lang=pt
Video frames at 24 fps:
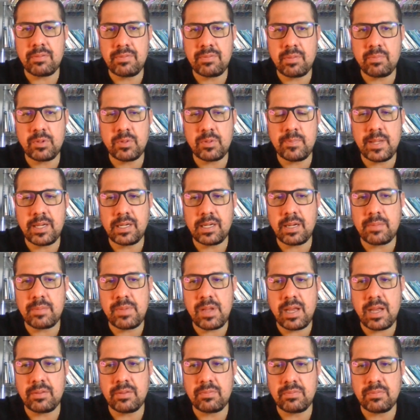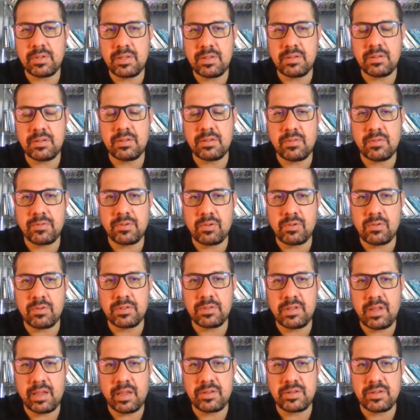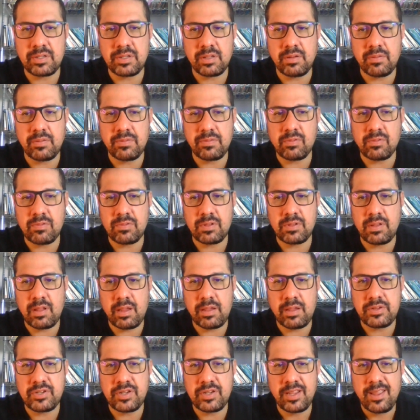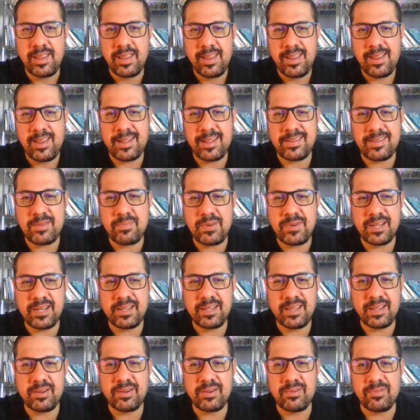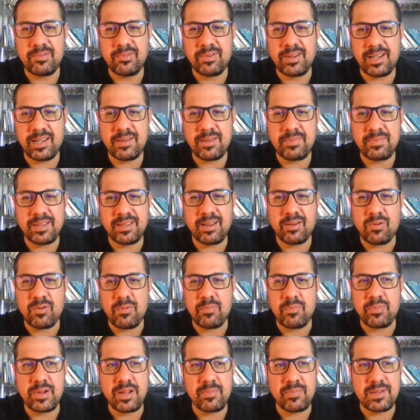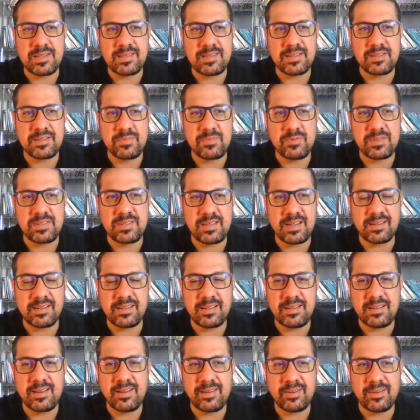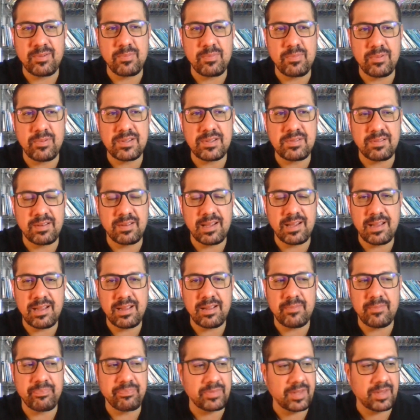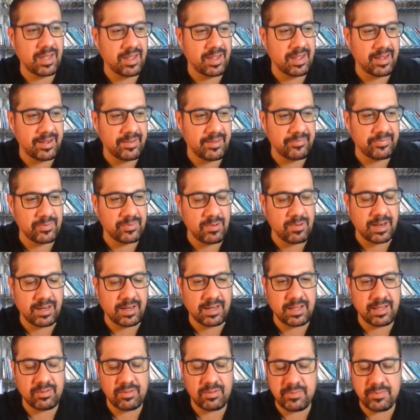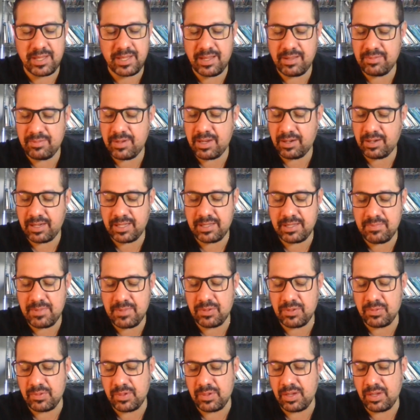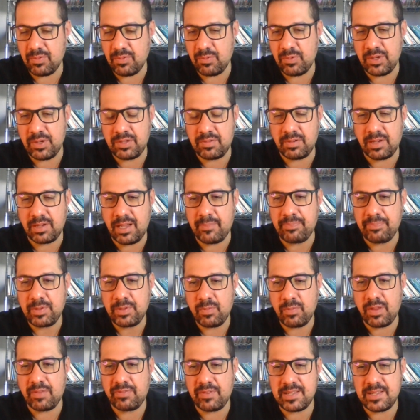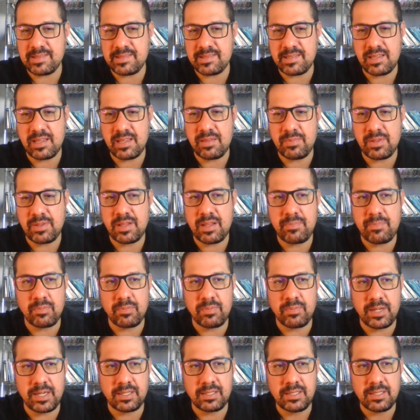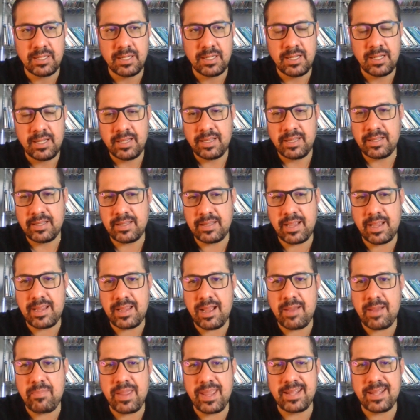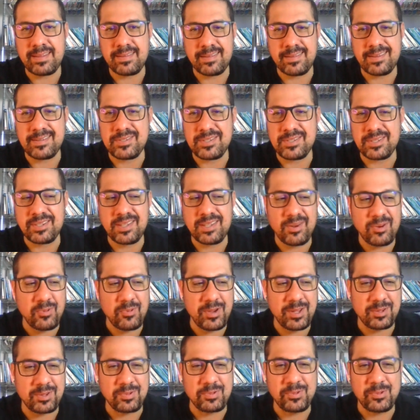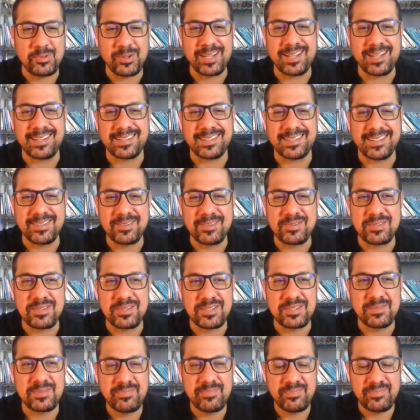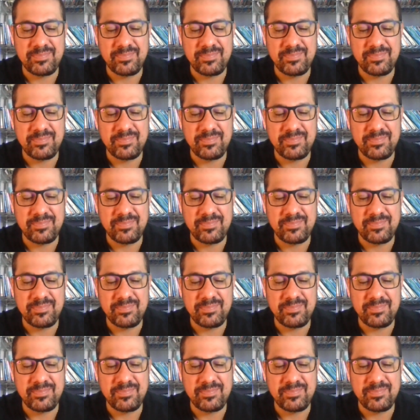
está muito bem encaminhado e eu fico contente, né? Eu fico contente. Até brinquei com o Guilherme, que acompanha bastante meu Instagram, né? Que eu posto lá, é, o, como que é? Não é Academia do, é o outro lá, o FSM, né? Publica. E aí a meta, né? De ter oito orientandos